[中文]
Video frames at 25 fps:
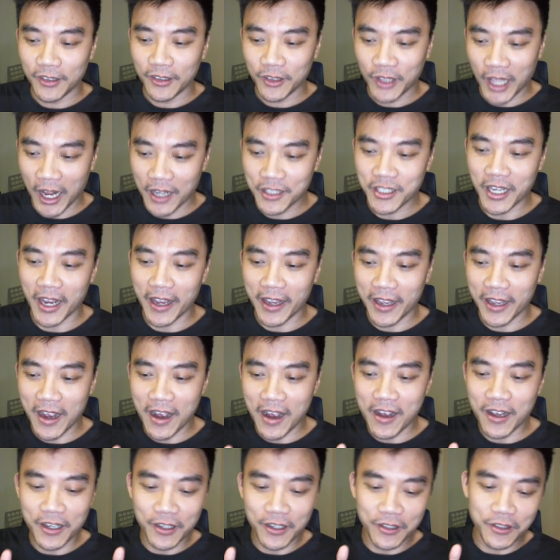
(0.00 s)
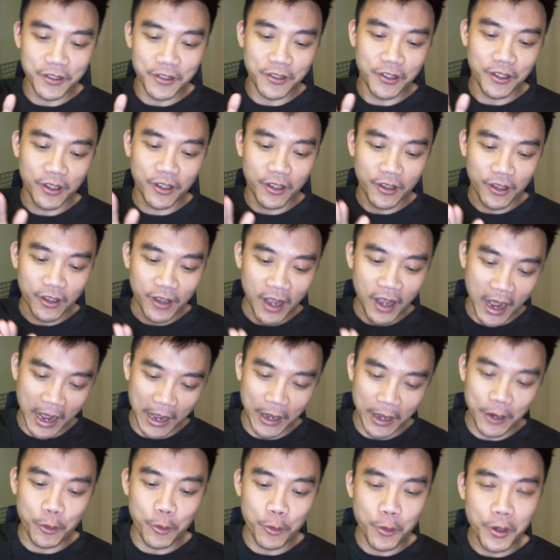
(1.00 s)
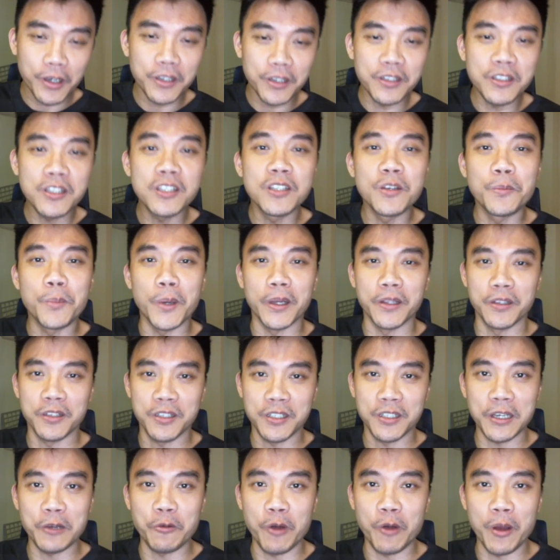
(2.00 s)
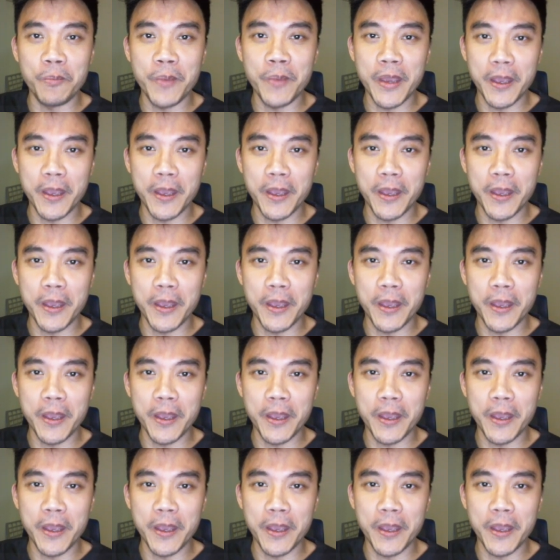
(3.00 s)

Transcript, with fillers: 他才刚跟韩国跟日本见完